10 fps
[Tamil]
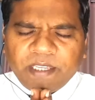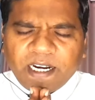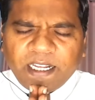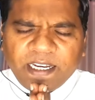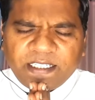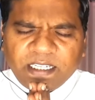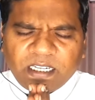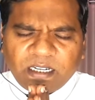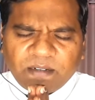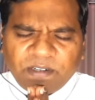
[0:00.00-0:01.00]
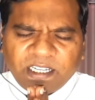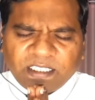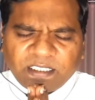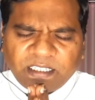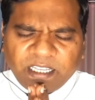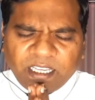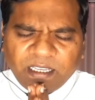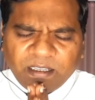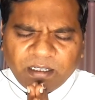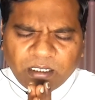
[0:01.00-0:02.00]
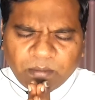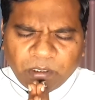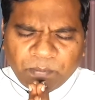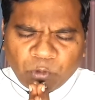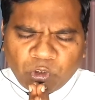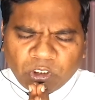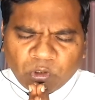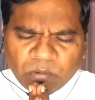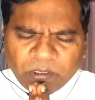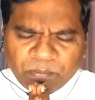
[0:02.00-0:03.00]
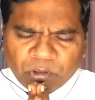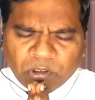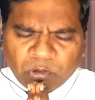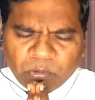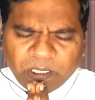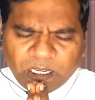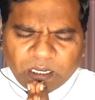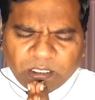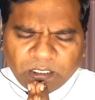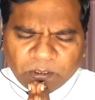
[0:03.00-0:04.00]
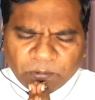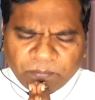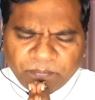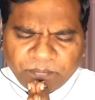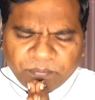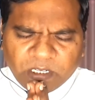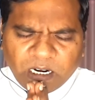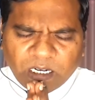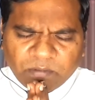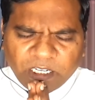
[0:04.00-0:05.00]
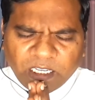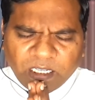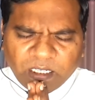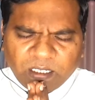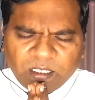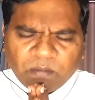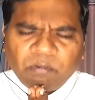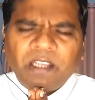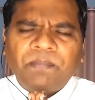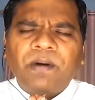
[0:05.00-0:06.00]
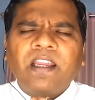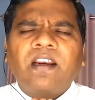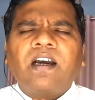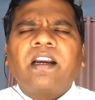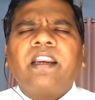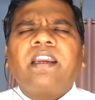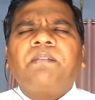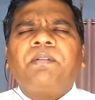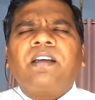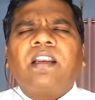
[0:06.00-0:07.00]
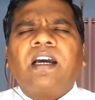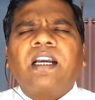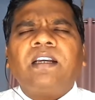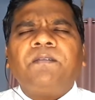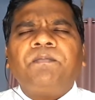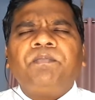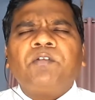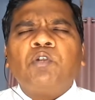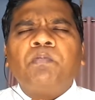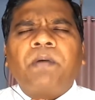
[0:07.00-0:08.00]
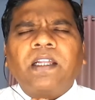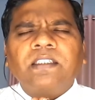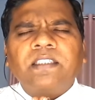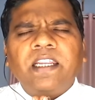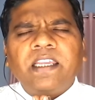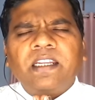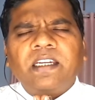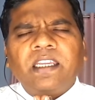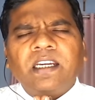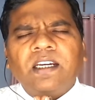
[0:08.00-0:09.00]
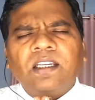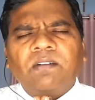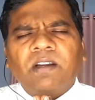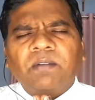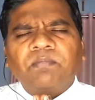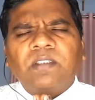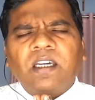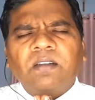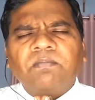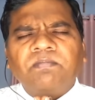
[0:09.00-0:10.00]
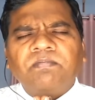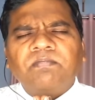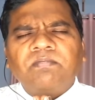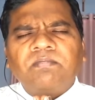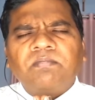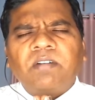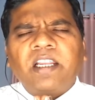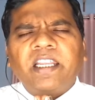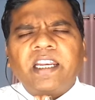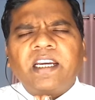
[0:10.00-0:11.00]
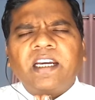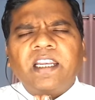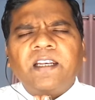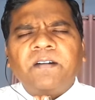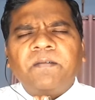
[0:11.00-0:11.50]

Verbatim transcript: எங்களை நேசிக்கின்ற விண்ணகத்தந்தையே உம்மை போற்றுகிறோம் மை புகழ்கிறோம் ஆராதிக்கிறோம் ஆண்டவரே உம்முடைய பிள்ளைகளாக அழைக்கப்பட்ட நாங்கள் உன் பாதத்திலே இருக்க எங்களுக்கு வரம் தாரும் பல நேரங்கள்